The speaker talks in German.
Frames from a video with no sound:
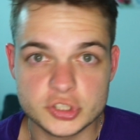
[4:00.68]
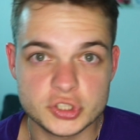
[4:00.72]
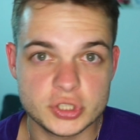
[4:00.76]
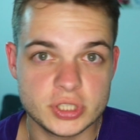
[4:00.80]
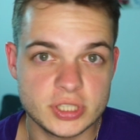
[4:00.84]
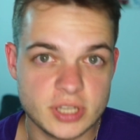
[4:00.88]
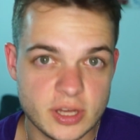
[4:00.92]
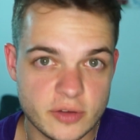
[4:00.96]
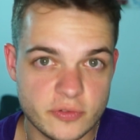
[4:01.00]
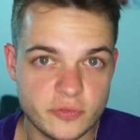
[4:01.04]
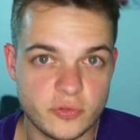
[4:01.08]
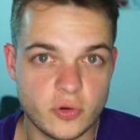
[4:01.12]

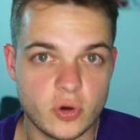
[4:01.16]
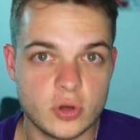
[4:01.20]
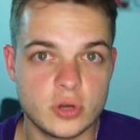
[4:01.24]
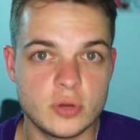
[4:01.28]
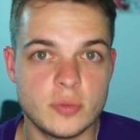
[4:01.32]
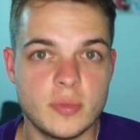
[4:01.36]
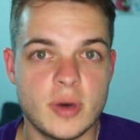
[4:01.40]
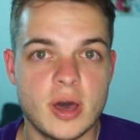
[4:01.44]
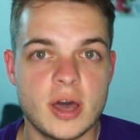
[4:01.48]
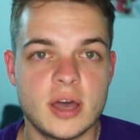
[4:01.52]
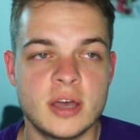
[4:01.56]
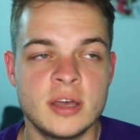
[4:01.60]
Schritt nach vorne
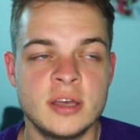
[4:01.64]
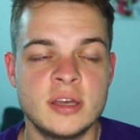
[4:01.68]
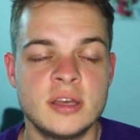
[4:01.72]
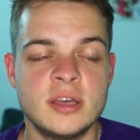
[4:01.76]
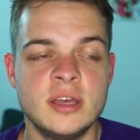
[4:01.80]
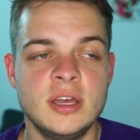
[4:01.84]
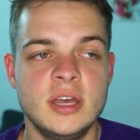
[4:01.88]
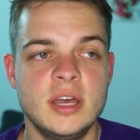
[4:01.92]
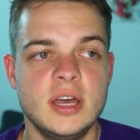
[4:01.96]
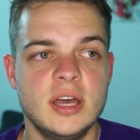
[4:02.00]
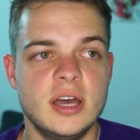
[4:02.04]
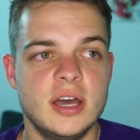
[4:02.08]

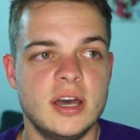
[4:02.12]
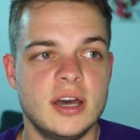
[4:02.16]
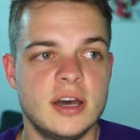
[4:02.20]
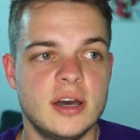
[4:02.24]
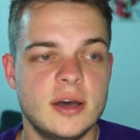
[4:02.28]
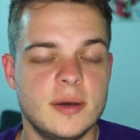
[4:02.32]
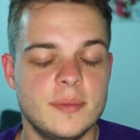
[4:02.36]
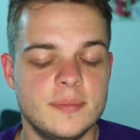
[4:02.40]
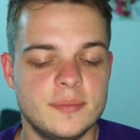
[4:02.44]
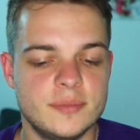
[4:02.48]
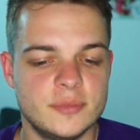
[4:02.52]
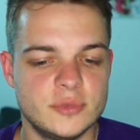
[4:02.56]
machen.
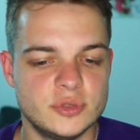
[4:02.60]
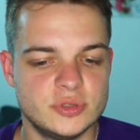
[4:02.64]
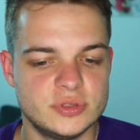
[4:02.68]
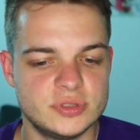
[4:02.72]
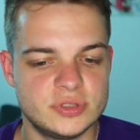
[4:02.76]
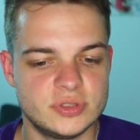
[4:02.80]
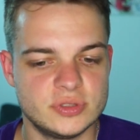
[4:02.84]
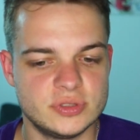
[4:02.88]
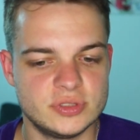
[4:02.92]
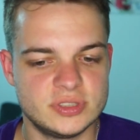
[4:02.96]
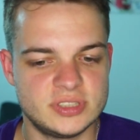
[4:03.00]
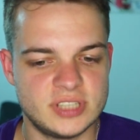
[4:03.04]
Ähm,
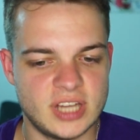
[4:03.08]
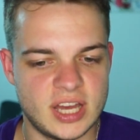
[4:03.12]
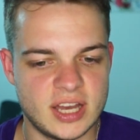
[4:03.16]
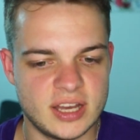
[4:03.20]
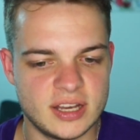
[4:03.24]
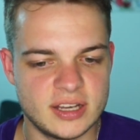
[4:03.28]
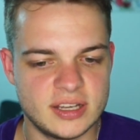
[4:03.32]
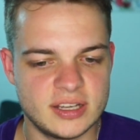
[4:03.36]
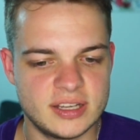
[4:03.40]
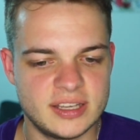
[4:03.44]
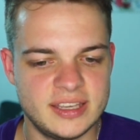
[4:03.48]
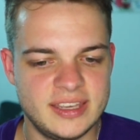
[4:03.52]
und, und
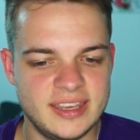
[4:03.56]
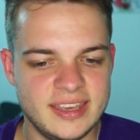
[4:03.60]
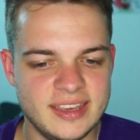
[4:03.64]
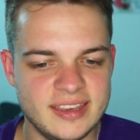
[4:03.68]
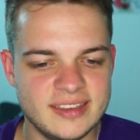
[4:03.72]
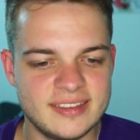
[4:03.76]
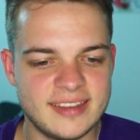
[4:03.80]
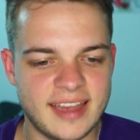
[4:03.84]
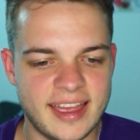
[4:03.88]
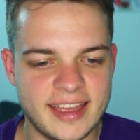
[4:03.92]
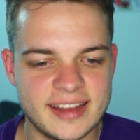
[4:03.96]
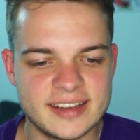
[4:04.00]
da gehe
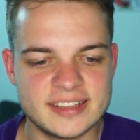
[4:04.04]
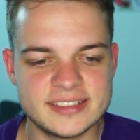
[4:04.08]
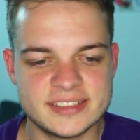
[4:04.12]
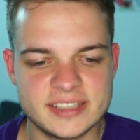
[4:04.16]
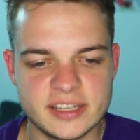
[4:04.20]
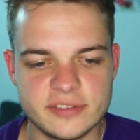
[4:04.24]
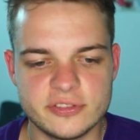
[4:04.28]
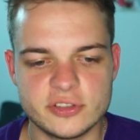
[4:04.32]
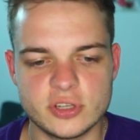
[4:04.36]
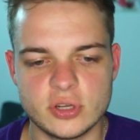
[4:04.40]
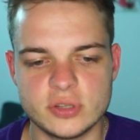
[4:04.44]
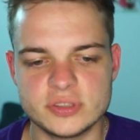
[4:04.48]
ich eigentlich
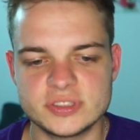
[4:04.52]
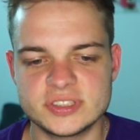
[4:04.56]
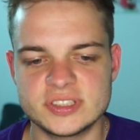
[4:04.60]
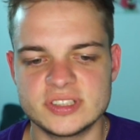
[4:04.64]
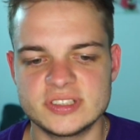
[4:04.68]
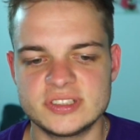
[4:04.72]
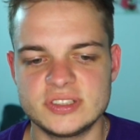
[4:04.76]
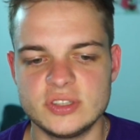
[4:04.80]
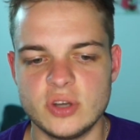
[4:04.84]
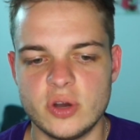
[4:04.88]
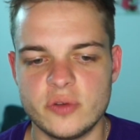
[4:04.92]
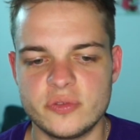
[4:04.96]
davon aus,
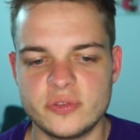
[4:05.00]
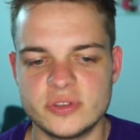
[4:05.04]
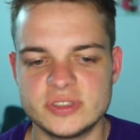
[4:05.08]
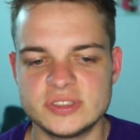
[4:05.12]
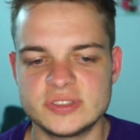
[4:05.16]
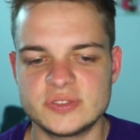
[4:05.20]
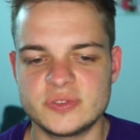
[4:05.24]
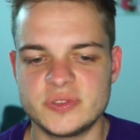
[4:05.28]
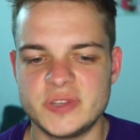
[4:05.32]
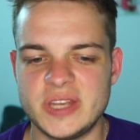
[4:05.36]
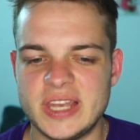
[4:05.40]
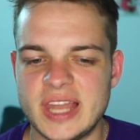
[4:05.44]
dass die
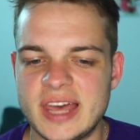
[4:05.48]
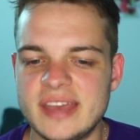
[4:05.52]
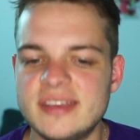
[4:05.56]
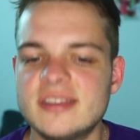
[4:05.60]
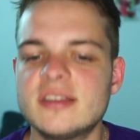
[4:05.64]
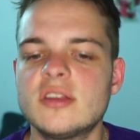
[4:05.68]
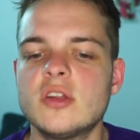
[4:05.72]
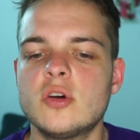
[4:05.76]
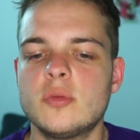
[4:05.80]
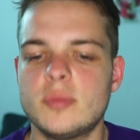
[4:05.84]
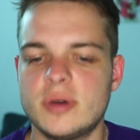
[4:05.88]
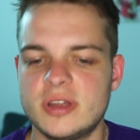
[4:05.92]
Offense
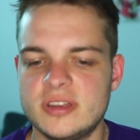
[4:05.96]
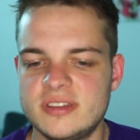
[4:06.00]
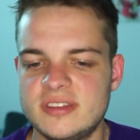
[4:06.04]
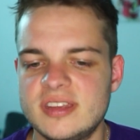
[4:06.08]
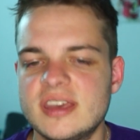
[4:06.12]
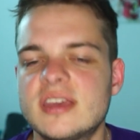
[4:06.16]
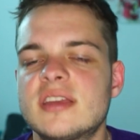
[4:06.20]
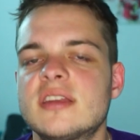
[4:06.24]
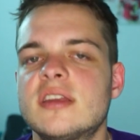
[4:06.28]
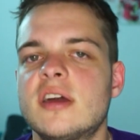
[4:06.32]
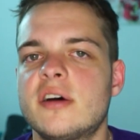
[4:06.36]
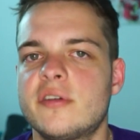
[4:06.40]
vielleicht nochmal einen
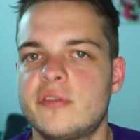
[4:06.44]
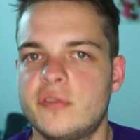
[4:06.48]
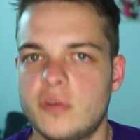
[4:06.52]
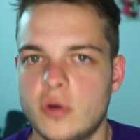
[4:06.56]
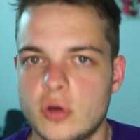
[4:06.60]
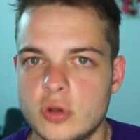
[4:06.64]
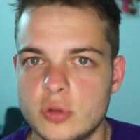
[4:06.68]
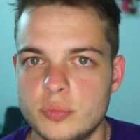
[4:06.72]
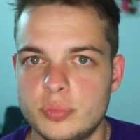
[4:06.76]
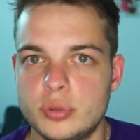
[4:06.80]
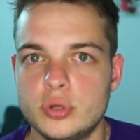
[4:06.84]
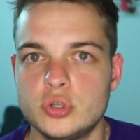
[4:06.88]
Ticken nach
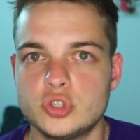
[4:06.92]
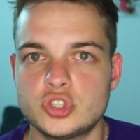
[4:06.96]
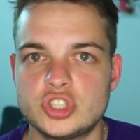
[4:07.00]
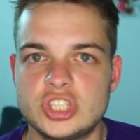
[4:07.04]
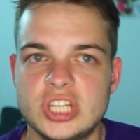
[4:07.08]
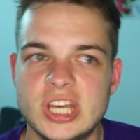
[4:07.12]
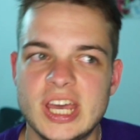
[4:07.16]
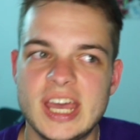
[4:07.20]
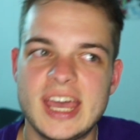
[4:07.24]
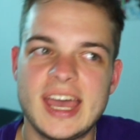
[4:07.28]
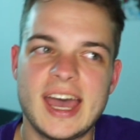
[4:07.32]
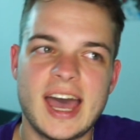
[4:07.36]
vorne
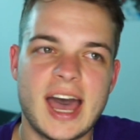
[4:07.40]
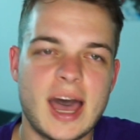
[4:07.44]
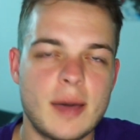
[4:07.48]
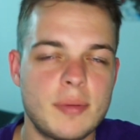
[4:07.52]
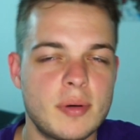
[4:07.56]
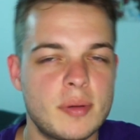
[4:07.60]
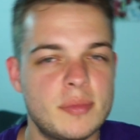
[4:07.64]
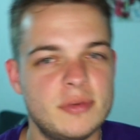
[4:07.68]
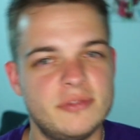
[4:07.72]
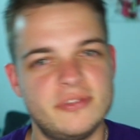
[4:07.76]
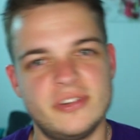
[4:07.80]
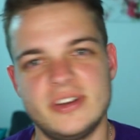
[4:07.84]
pusht.
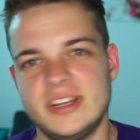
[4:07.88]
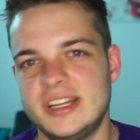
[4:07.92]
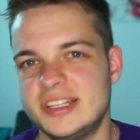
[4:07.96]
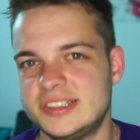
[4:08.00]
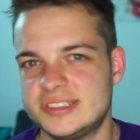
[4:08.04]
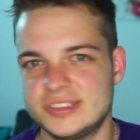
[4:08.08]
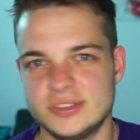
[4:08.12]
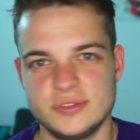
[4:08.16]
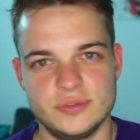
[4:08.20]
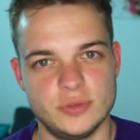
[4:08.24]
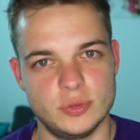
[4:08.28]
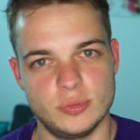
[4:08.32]
Aber mit
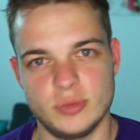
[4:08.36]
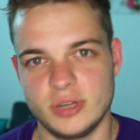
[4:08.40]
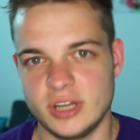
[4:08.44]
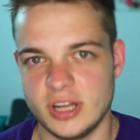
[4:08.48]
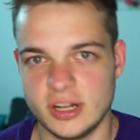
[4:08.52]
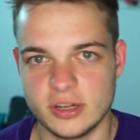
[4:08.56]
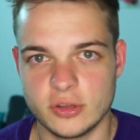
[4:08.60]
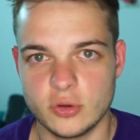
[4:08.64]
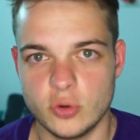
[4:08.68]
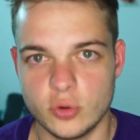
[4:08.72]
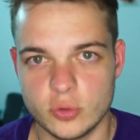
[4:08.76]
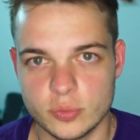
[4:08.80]
Verletzungen wird man
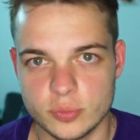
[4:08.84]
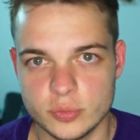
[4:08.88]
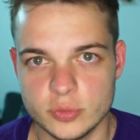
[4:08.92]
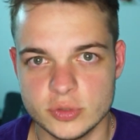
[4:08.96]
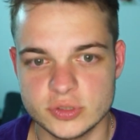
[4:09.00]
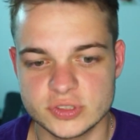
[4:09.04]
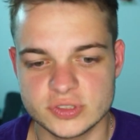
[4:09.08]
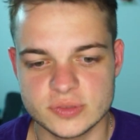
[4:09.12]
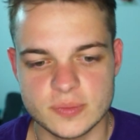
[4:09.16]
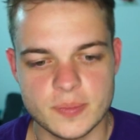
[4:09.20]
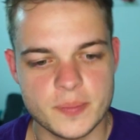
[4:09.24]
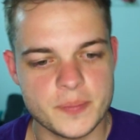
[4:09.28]
halt gucken
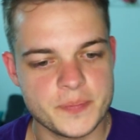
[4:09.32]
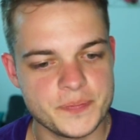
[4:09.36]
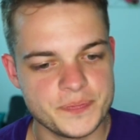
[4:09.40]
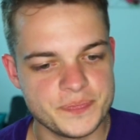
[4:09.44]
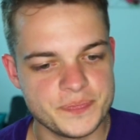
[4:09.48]
müssen.